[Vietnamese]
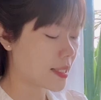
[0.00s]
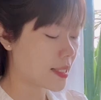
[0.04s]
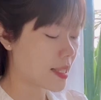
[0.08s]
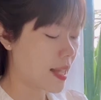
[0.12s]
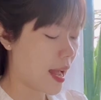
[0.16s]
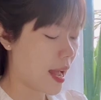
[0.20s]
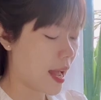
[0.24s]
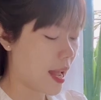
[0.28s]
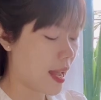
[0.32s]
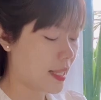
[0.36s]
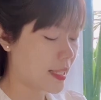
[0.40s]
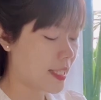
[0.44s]

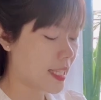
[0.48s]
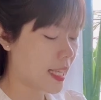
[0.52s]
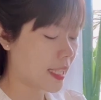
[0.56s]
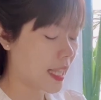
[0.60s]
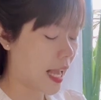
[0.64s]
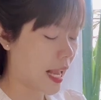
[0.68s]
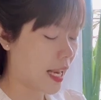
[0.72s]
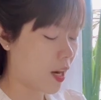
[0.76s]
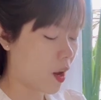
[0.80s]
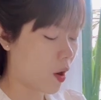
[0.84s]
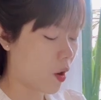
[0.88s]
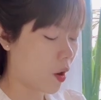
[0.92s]
xa, che
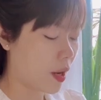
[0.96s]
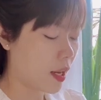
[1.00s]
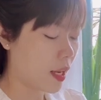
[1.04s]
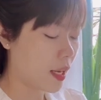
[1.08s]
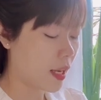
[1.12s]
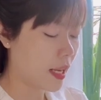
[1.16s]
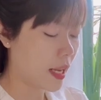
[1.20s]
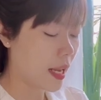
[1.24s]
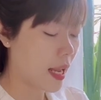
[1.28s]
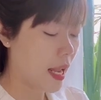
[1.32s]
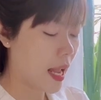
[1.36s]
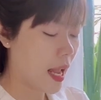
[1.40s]
tay nói.
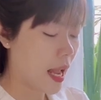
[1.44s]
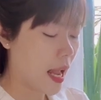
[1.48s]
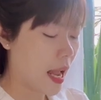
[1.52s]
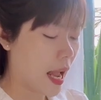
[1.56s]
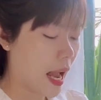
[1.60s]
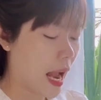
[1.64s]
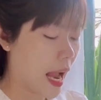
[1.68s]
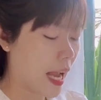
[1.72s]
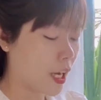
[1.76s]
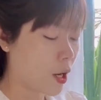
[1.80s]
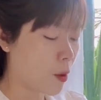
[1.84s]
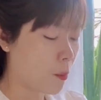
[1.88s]

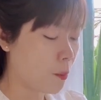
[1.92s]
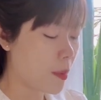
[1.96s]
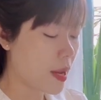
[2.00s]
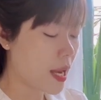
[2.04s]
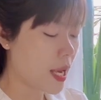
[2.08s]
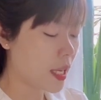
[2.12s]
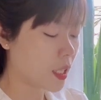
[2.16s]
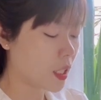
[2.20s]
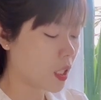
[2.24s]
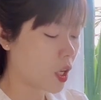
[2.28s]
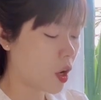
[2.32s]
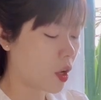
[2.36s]
Ai không
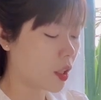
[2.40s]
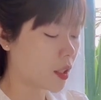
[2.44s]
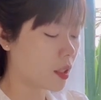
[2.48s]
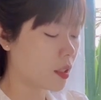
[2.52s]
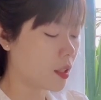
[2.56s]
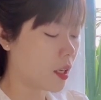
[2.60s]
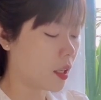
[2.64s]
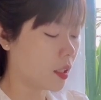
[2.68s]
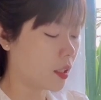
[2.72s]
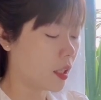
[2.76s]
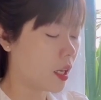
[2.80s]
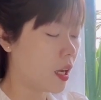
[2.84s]
biết còn
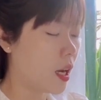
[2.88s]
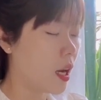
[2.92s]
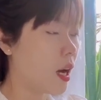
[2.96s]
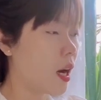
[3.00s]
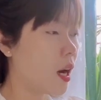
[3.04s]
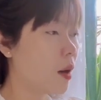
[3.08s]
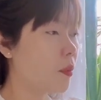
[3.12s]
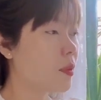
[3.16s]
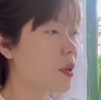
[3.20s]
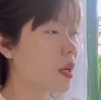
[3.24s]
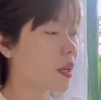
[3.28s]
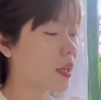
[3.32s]
tưởng
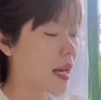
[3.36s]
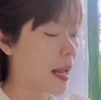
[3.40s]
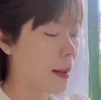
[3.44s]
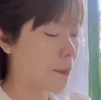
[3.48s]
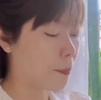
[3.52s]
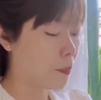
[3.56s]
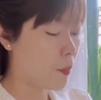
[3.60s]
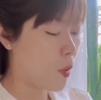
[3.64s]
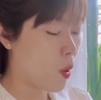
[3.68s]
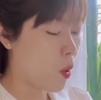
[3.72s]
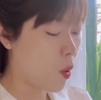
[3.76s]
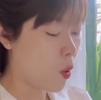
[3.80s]
ông được
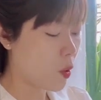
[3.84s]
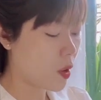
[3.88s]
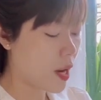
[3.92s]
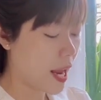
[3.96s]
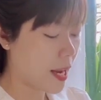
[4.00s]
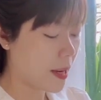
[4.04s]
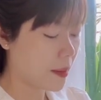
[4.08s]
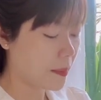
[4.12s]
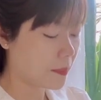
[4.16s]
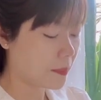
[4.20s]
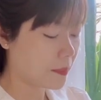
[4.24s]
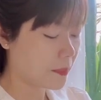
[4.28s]
làm bố
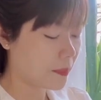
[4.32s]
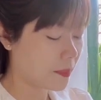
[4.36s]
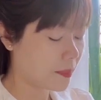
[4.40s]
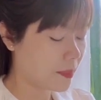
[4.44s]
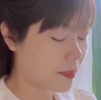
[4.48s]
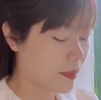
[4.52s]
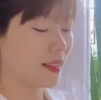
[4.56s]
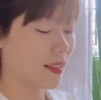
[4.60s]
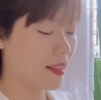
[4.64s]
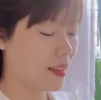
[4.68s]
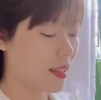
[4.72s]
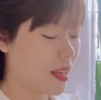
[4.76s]
đấy.
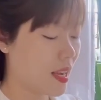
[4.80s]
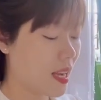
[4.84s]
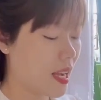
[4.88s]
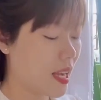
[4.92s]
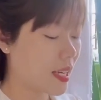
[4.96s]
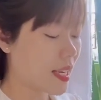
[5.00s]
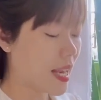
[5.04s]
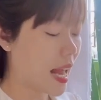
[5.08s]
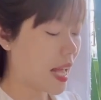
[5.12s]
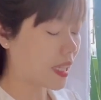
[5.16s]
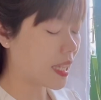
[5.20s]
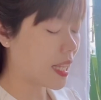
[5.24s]

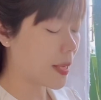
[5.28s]
Đã